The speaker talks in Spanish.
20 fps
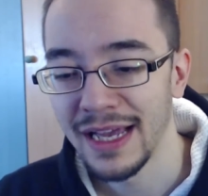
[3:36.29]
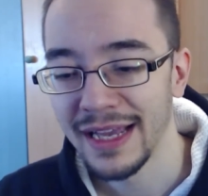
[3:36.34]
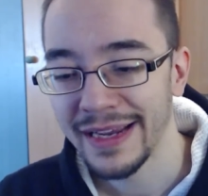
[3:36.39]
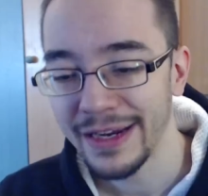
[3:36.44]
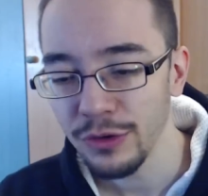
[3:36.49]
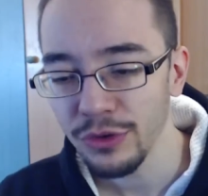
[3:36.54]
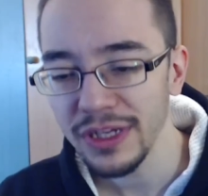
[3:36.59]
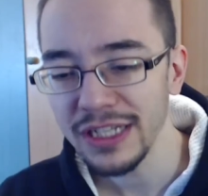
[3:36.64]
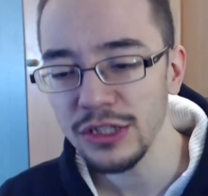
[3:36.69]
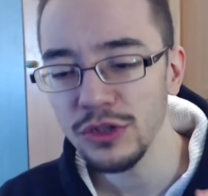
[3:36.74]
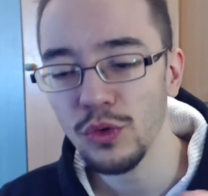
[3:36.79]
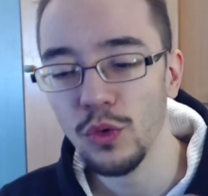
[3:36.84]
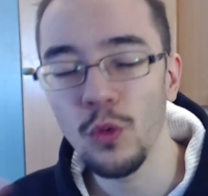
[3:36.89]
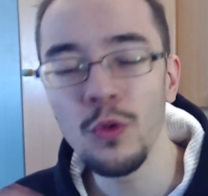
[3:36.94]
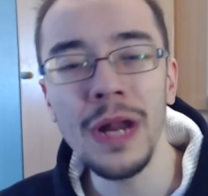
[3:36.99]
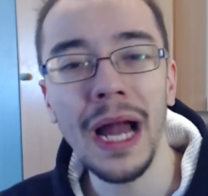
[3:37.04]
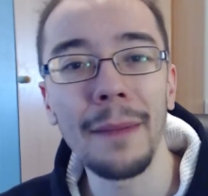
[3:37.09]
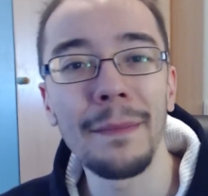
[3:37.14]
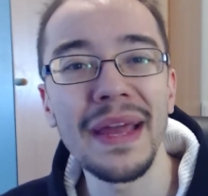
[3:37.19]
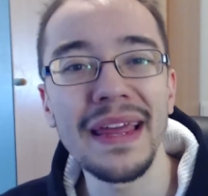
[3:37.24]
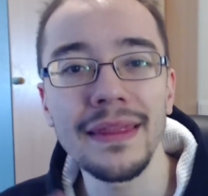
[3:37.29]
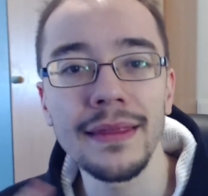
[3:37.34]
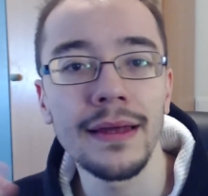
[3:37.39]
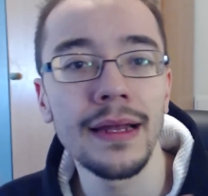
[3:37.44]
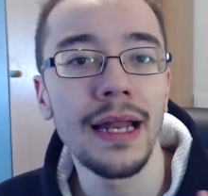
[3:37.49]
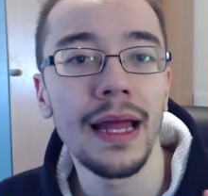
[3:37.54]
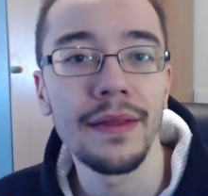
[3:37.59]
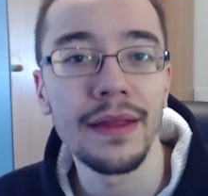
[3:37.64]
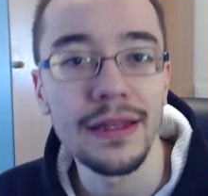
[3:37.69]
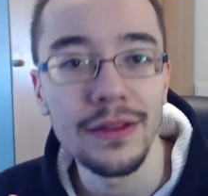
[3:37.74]
Creo que es una
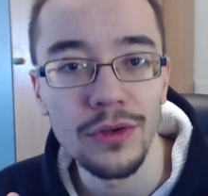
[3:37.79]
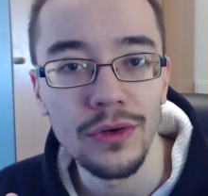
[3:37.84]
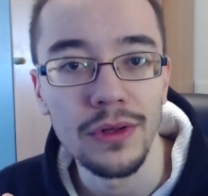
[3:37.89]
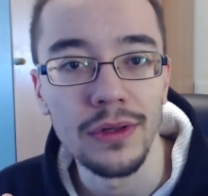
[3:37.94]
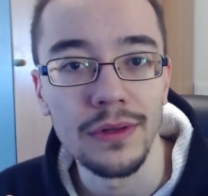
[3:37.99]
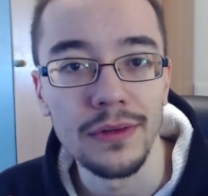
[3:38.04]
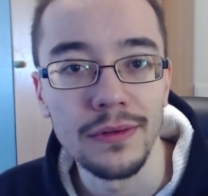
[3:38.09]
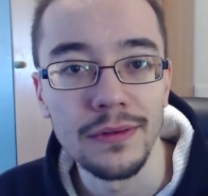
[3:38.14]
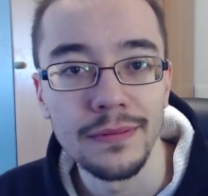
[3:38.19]
mezcla de todo.